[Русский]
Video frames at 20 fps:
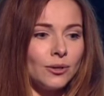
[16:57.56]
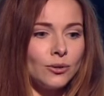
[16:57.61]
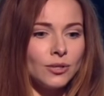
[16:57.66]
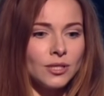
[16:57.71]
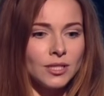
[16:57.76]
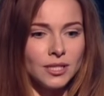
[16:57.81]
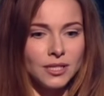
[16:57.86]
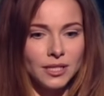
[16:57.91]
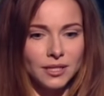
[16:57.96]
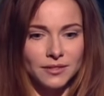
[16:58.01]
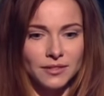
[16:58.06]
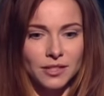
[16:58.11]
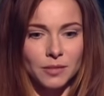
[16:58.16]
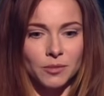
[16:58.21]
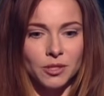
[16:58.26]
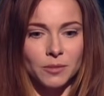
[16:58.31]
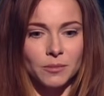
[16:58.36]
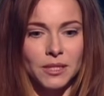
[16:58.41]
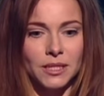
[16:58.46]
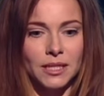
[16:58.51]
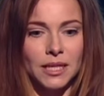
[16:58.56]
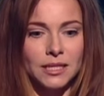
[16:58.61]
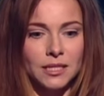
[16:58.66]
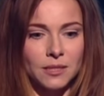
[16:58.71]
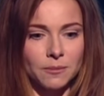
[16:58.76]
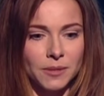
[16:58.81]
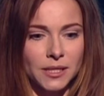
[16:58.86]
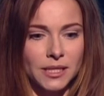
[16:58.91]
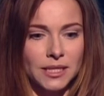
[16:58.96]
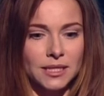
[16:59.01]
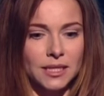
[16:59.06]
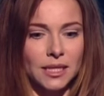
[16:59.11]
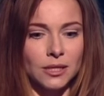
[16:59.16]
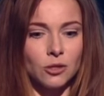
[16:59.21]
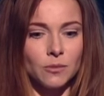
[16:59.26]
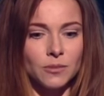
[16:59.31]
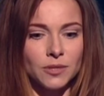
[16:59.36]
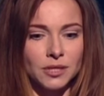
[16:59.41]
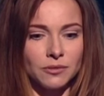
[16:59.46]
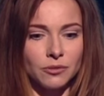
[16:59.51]
Он сидел в своем кабинете, перед
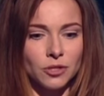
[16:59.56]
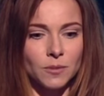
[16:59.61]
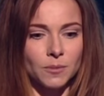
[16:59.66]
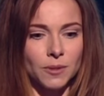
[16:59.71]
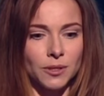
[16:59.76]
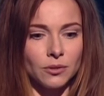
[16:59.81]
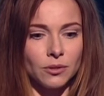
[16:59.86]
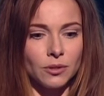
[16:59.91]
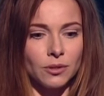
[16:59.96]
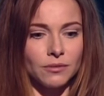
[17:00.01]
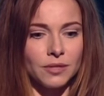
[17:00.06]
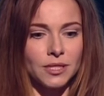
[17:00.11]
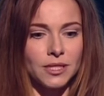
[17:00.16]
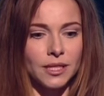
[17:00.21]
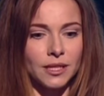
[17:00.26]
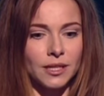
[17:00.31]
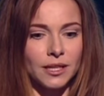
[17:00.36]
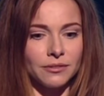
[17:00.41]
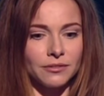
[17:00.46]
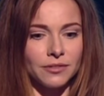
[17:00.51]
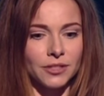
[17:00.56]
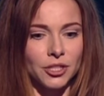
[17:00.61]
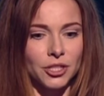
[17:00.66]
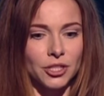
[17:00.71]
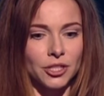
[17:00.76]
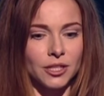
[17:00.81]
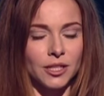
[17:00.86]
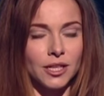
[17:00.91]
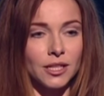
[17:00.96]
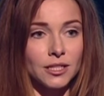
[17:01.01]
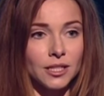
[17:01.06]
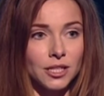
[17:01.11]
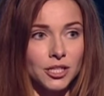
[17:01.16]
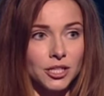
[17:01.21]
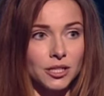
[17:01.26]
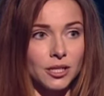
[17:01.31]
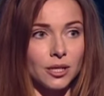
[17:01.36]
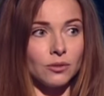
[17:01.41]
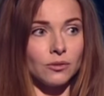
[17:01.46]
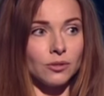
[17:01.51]
столом за его спиной висела афиша. Я
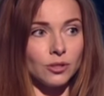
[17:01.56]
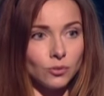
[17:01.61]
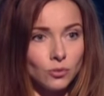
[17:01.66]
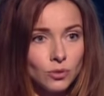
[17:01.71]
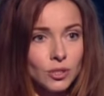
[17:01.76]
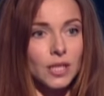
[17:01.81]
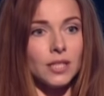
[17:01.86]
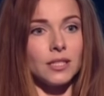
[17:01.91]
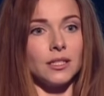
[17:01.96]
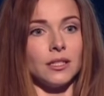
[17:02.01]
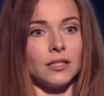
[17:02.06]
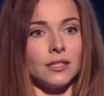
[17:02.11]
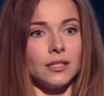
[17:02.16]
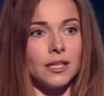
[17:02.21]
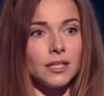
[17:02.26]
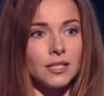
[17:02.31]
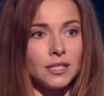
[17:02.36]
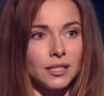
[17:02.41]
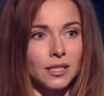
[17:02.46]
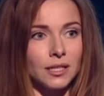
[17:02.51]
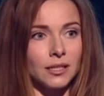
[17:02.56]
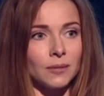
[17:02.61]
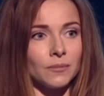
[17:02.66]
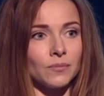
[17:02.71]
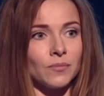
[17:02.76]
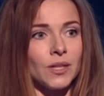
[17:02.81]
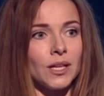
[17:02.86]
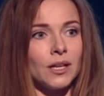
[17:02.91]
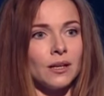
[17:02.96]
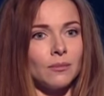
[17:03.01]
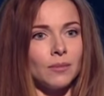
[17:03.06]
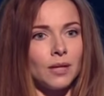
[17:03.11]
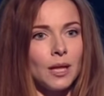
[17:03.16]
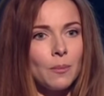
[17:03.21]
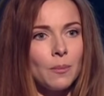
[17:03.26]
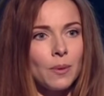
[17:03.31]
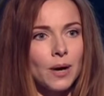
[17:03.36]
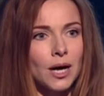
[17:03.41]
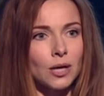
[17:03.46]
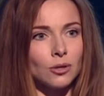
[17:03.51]
зашла, он говорит, ну садись. Я села.
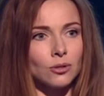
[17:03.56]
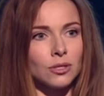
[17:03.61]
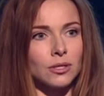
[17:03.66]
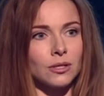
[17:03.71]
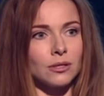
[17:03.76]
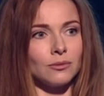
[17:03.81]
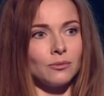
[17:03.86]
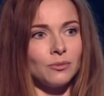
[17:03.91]
Была пауза,